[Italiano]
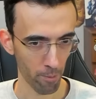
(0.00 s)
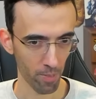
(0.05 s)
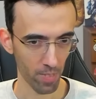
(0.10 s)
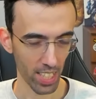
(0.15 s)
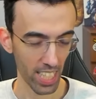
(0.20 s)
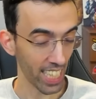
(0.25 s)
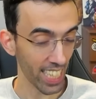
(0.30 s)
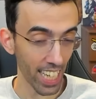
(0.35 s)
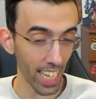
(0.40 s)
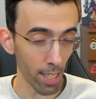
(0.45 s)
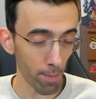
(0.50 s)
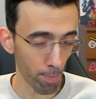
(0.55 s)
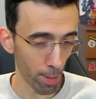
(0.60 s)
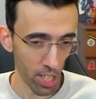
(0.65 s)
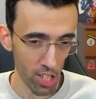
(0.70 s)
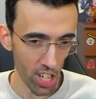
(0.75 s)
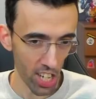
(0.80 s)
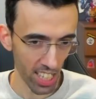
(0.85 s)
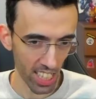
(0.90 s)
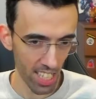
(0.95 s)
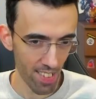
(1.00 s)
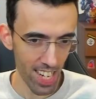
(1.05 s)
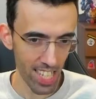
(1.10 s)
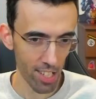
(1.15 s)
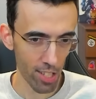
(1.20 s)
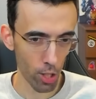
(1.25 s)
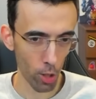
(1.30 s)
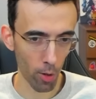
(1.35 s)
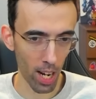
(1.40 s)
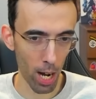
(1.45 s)
Il che per certi
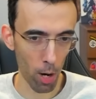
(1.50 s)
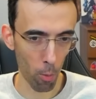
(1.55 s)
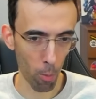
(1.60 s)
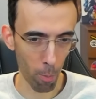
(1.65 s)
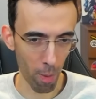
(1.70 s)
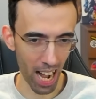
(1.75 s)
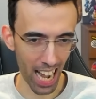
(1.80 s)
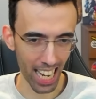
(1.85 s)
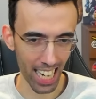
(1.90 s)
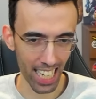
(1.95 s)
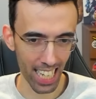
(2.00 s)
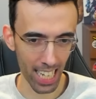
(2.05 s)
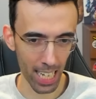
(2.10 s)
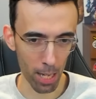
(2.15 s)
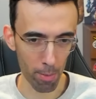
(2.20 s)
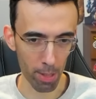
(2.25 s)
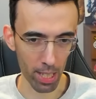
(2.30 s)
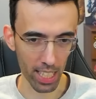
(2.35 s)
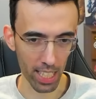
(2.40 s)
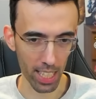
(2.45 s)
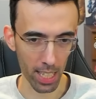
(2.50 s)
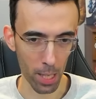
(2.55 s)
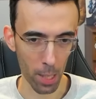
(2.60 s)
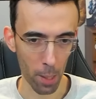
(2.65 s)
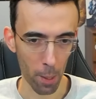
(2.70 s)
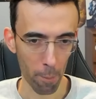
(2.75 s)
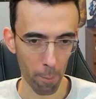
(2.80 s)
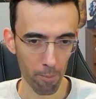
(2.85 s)
versi non è un male, eh, perché